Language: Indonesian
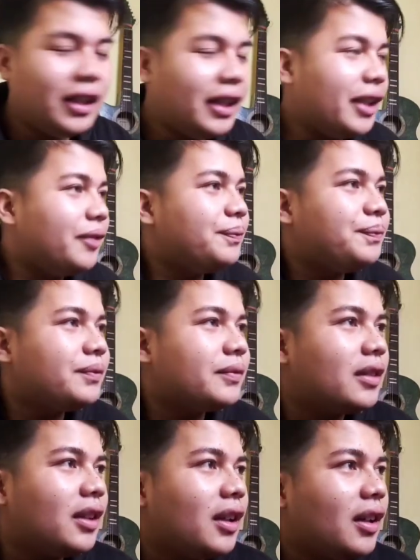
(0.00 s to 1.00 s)
Gini.
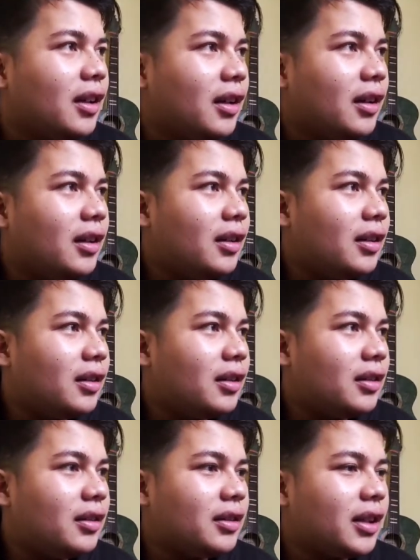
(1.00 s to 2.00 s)

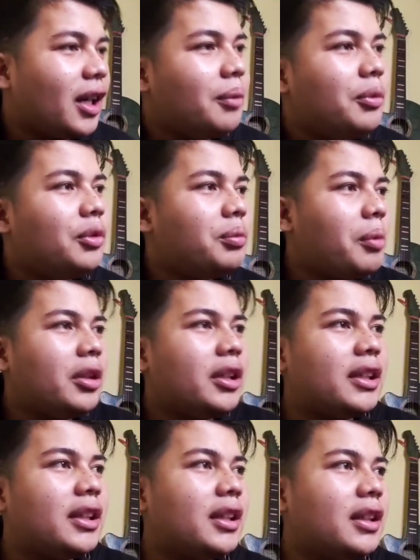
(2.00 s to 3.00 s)
Uh, kamu
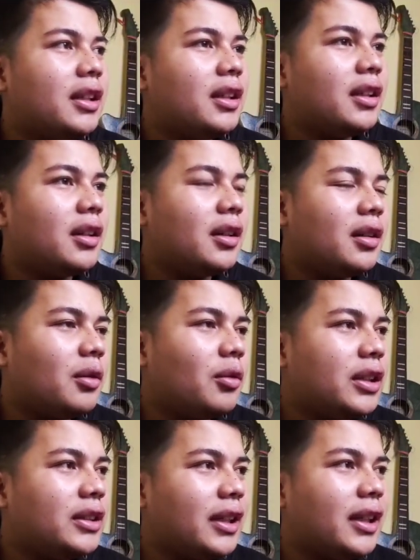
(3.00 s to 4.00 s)
memiliki uh,
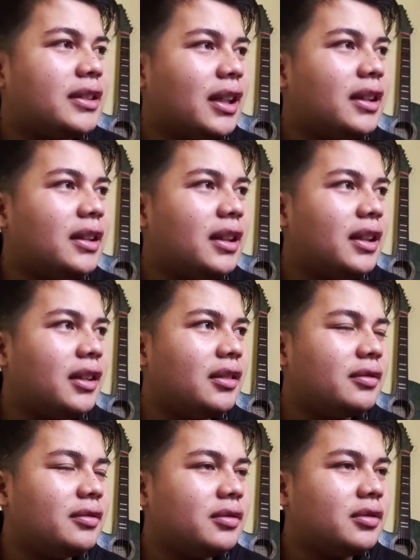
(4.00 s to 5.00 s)
wajah yang cantik,
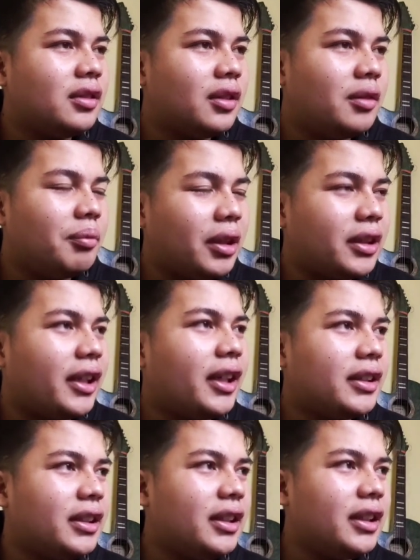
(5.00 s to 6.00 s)
mata
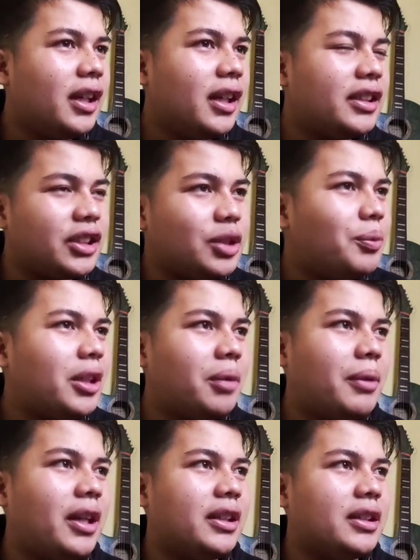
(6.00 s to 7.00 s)
yang indah dan senyuman
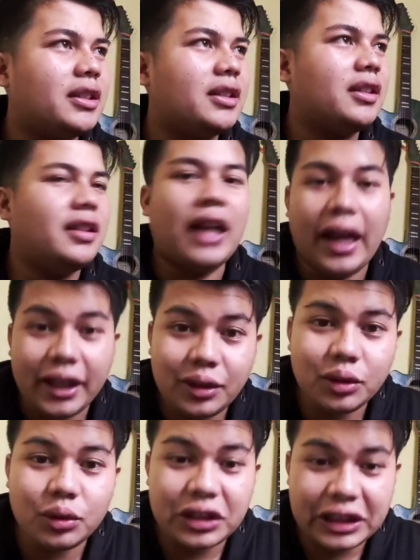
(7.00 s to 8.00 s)
yang manis. Nah
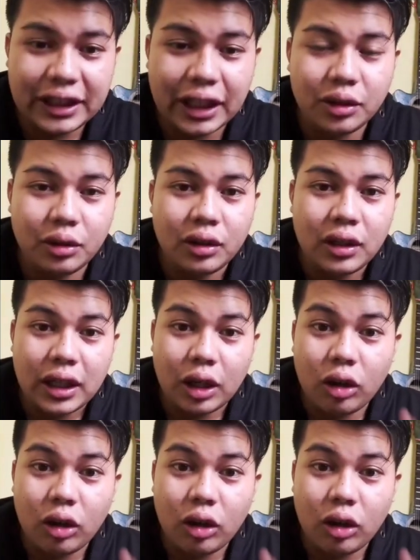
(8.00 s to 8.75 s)
itu tuh cicak tuh.